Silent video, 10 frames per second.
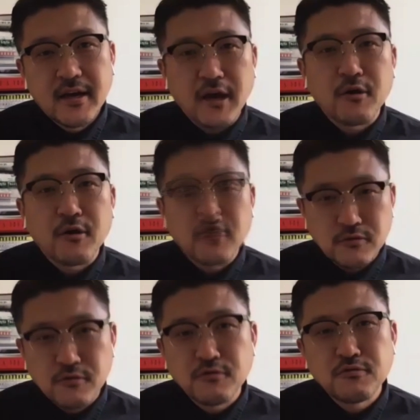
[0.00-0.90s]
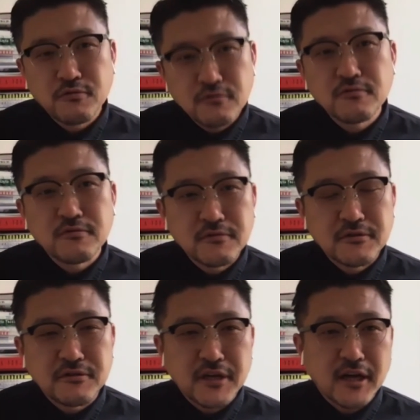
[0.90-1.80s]
ん、結構そういう
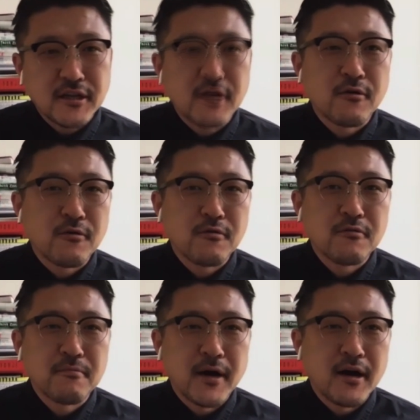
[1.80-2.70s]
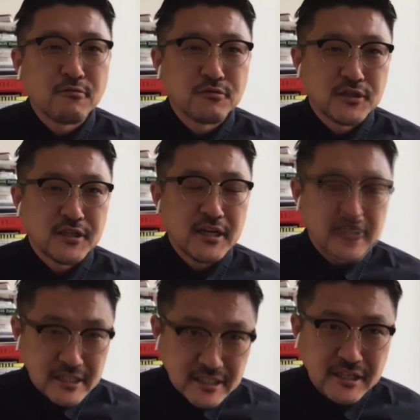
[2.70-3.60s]
作り方を、まあ、うちな
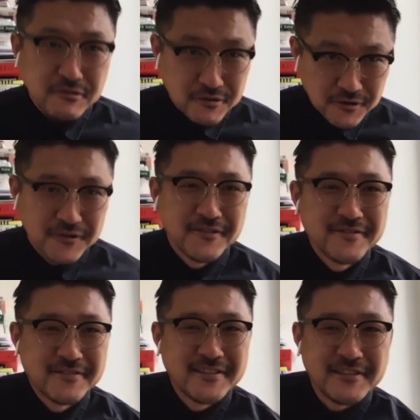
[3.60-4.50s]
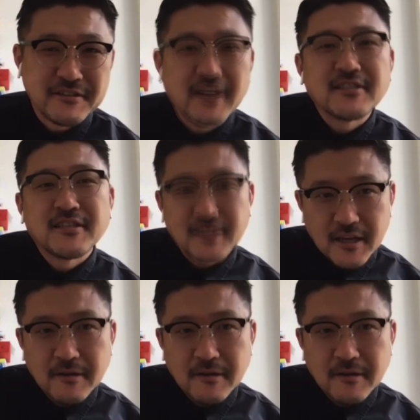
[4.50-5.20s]
りにしてると。感じですね、